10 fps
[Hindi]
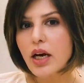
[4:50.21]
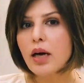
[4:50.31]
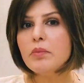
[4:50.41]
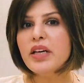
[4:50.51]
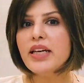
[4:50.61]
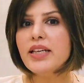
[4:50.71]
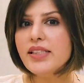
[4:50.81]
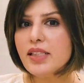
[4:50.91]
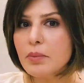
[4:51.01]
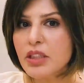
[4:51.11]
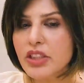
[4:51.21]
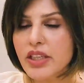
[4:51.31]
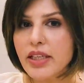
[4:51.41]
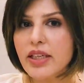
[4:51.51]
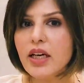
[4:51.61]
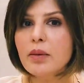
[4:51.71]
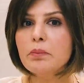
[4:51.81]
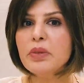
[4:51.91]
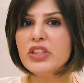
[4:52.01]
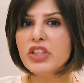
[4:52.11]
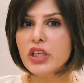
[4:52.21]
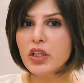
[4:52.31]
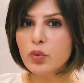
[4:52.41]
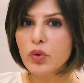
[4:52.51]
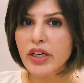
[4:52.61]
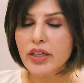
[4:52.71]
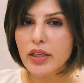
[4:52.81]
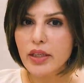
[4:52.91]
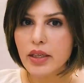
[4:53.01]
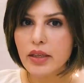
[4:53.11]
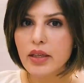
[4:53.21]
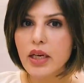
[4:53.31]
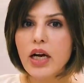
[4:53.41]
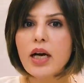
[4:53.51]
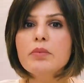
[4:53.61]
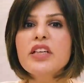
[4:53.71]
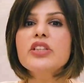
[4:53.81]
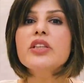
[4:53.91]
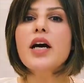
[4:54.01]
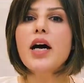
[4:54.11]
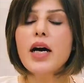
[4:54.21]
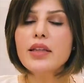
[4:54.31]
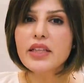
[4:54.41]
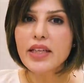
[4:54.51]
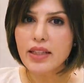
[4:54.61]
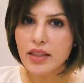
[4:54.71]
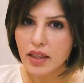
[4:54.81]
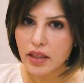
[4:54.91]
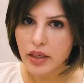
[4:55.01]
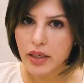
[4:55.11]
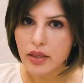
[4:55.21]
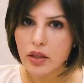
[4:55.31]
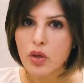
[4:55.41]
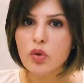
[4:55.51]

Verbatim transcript: हम नहीं समझ रहे कि हम पीछे क्यों रह गए हैं हम इजतहाद नहीं कर रहे